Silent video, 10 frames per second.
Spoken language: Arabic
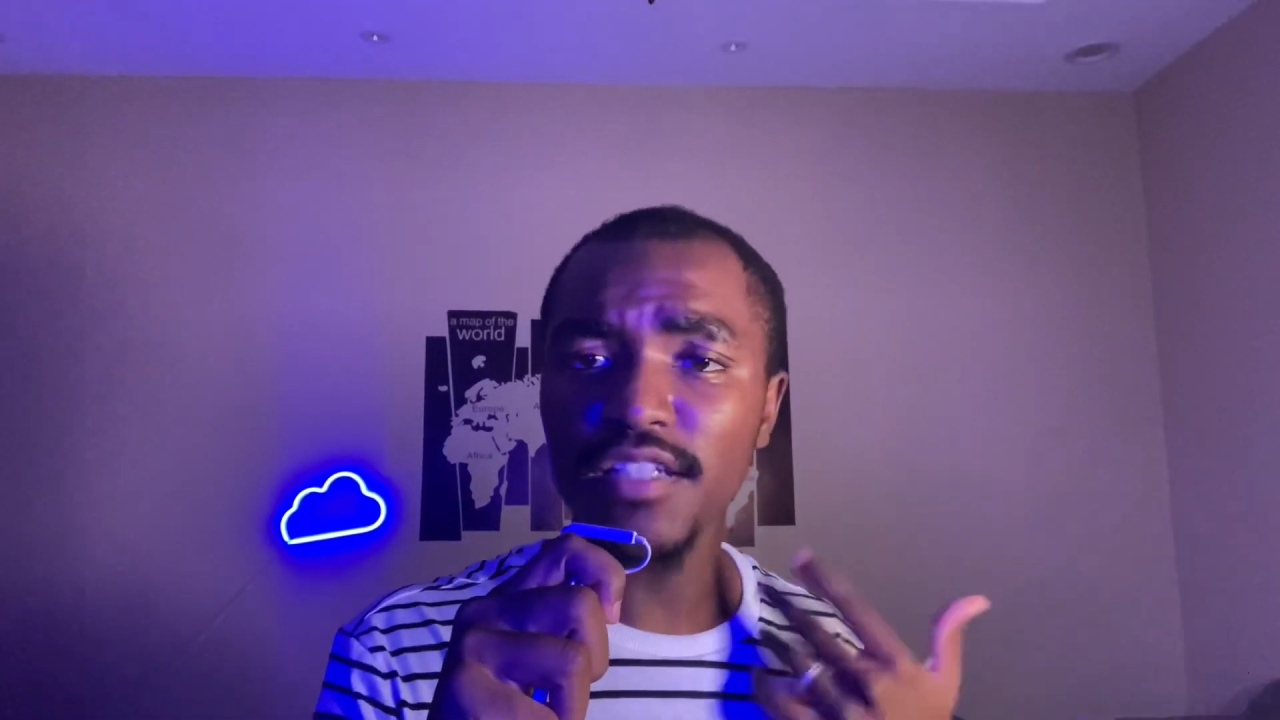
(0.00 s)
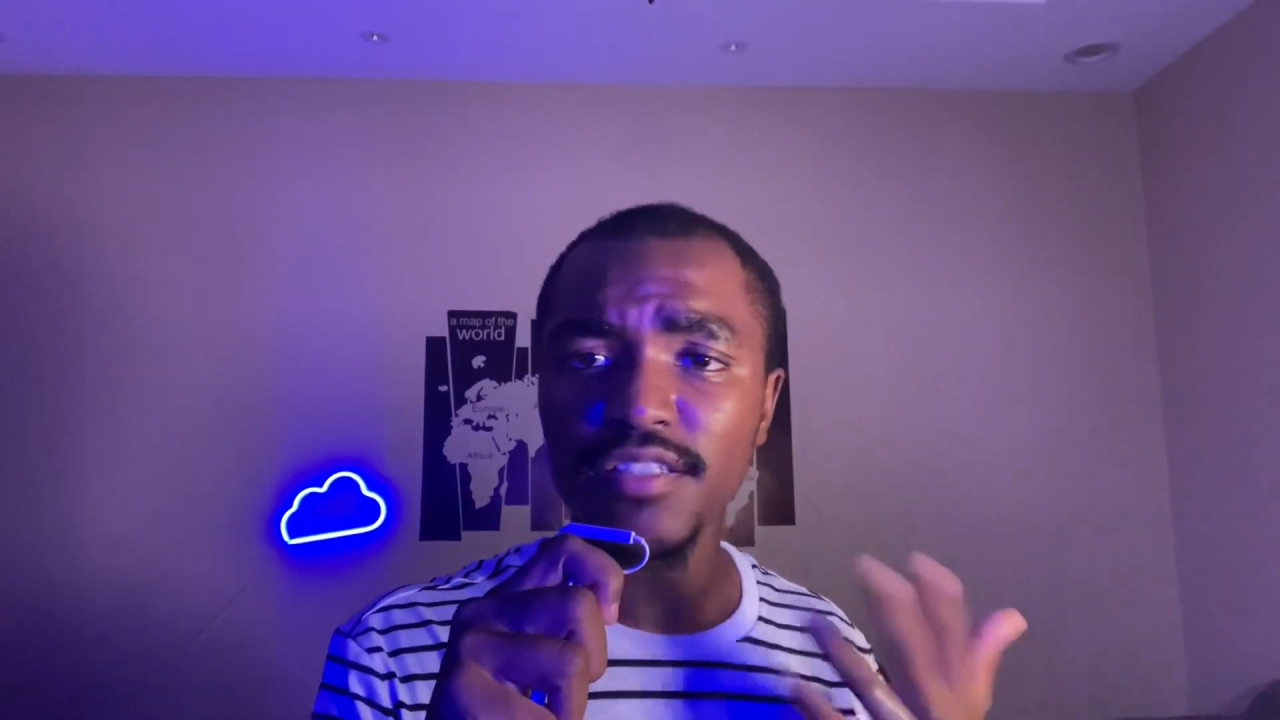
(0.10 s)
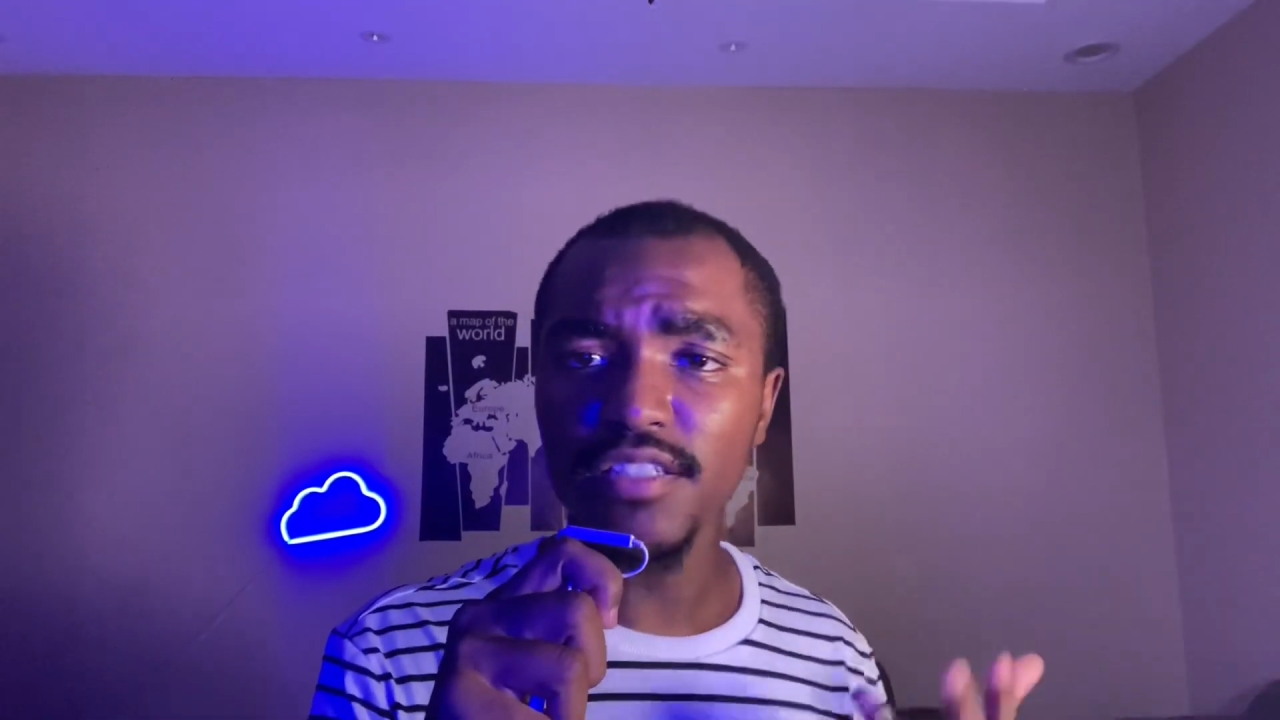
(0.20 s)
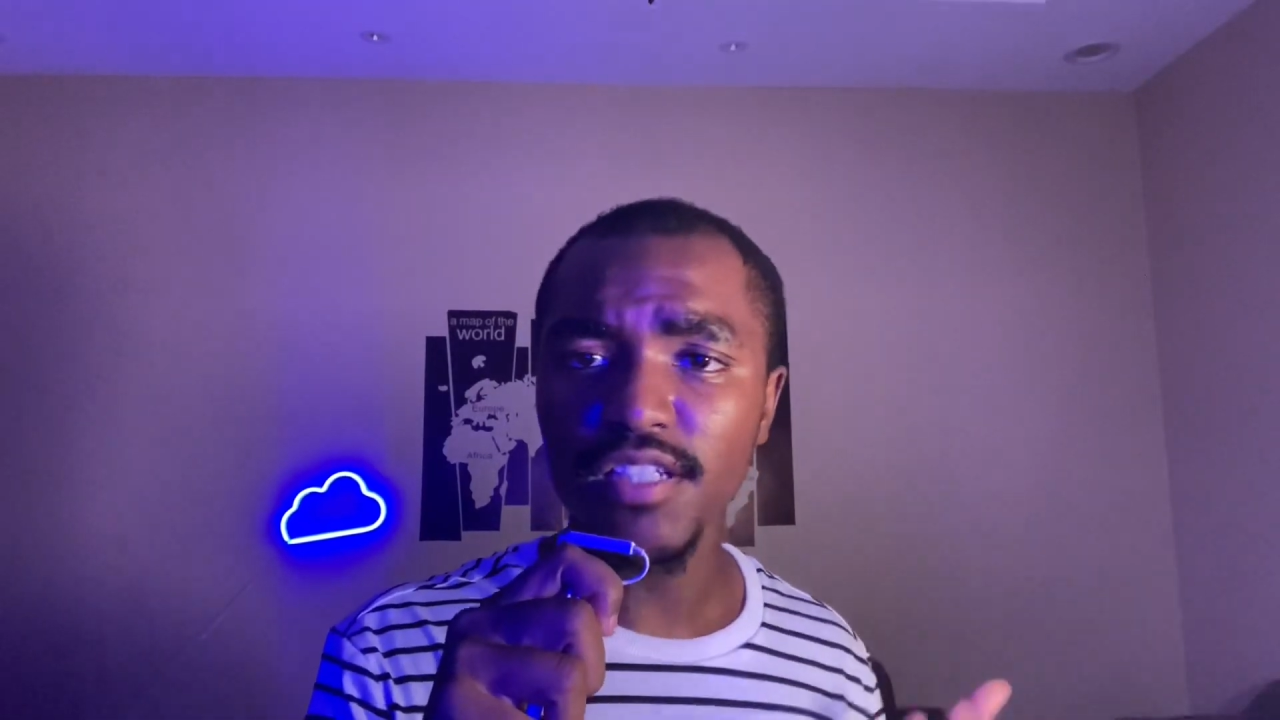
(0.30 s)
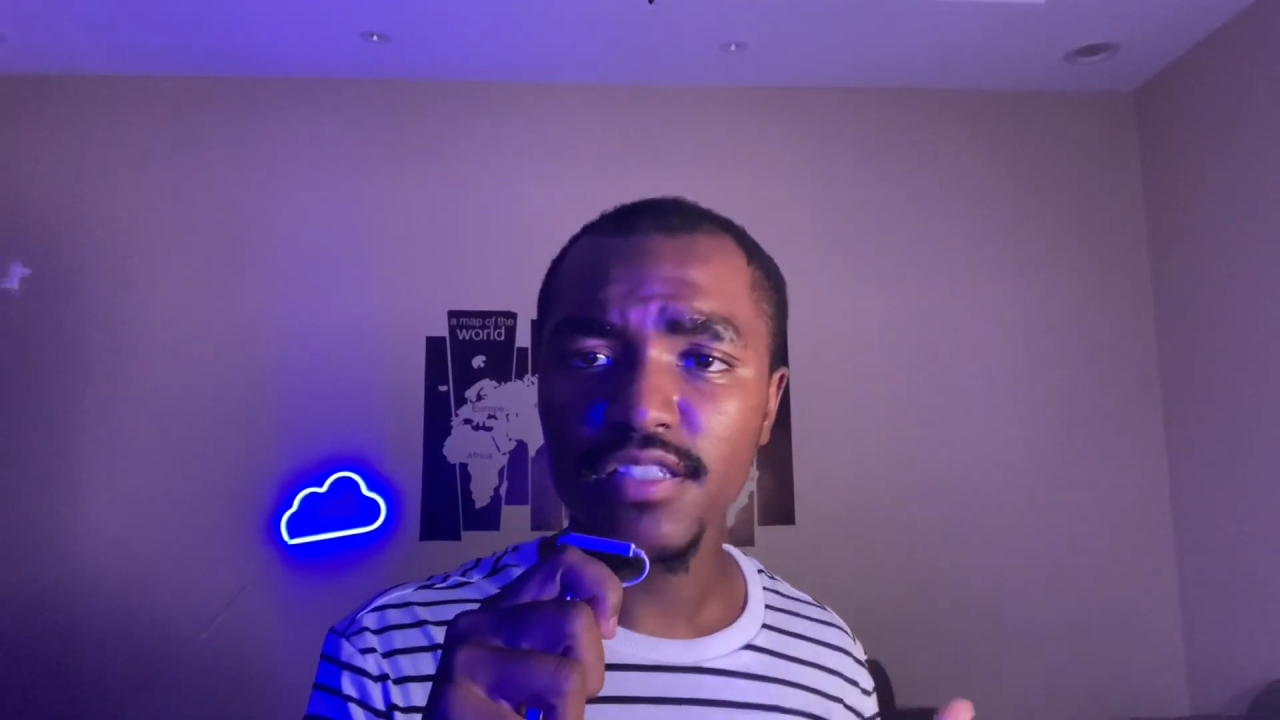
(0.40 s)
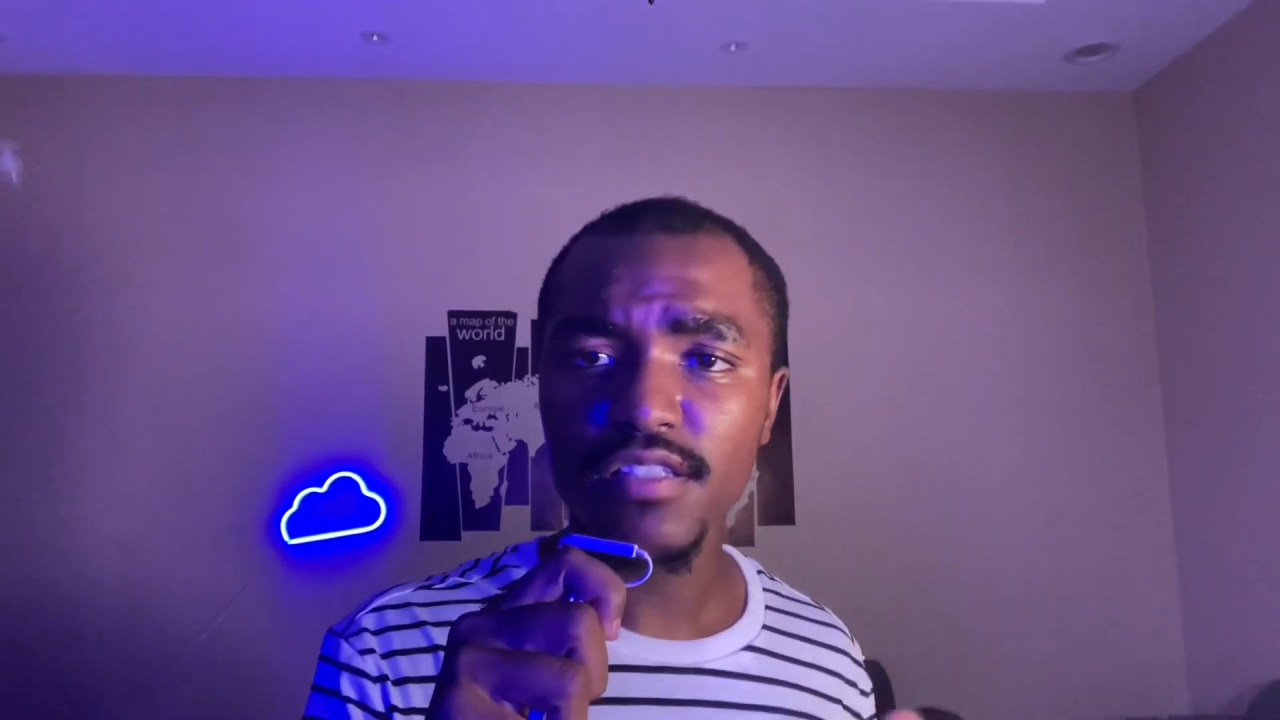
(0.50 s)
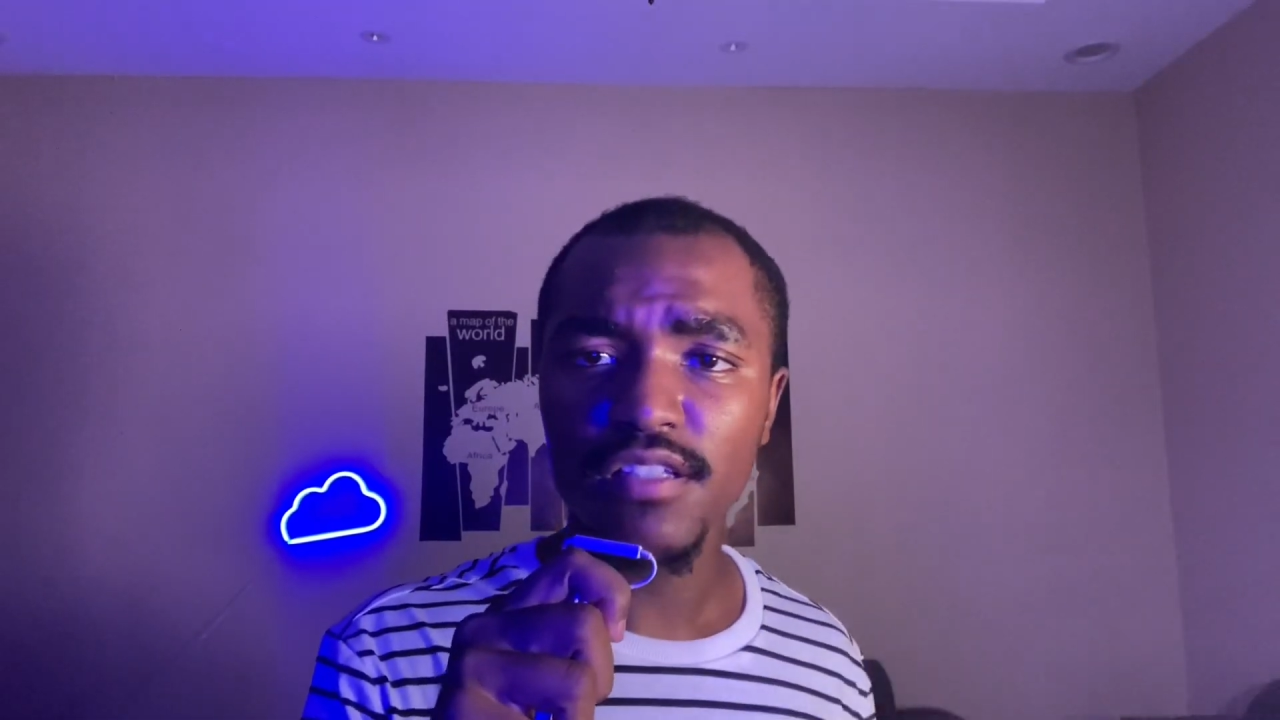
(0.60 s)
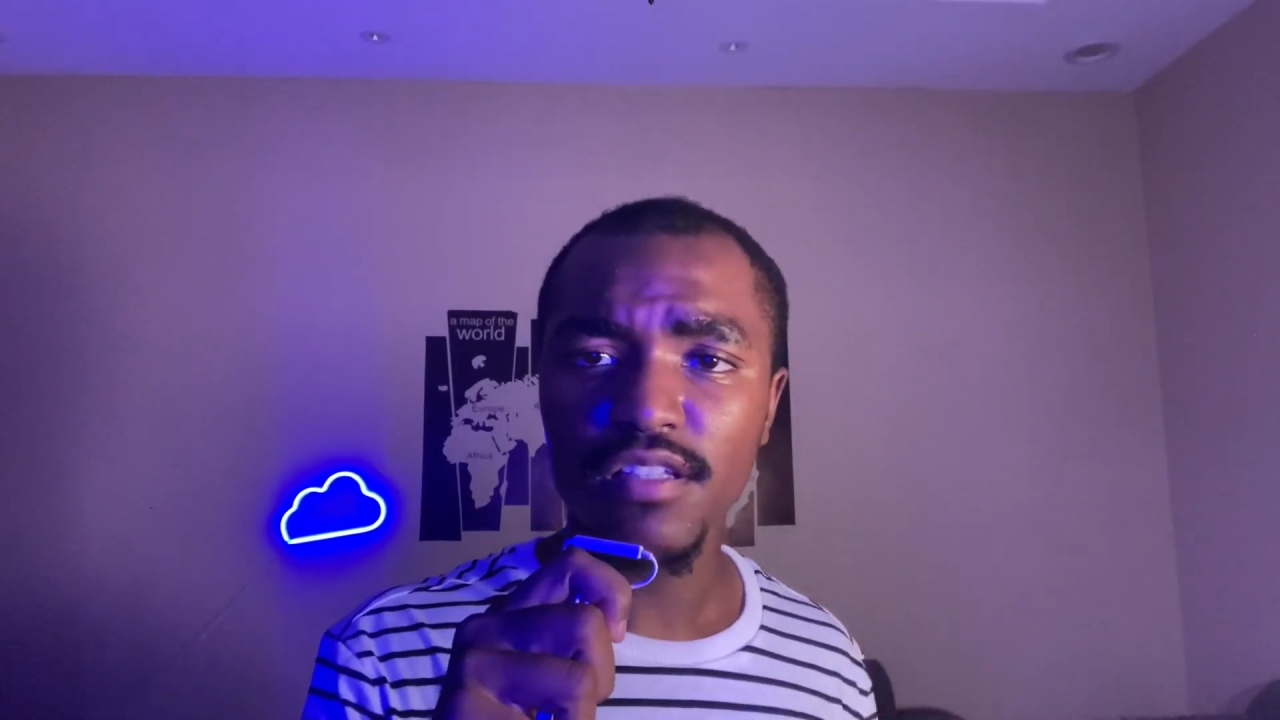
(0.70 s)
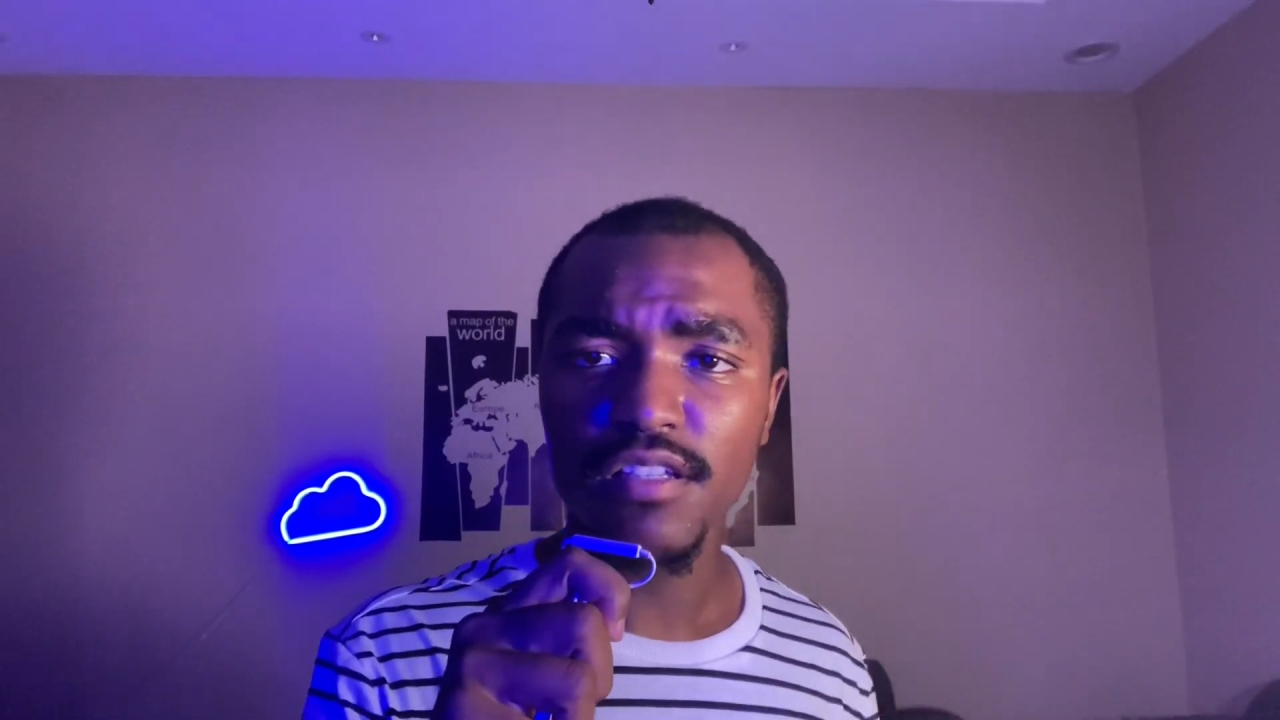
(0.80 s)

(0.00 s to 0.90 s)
أنتجت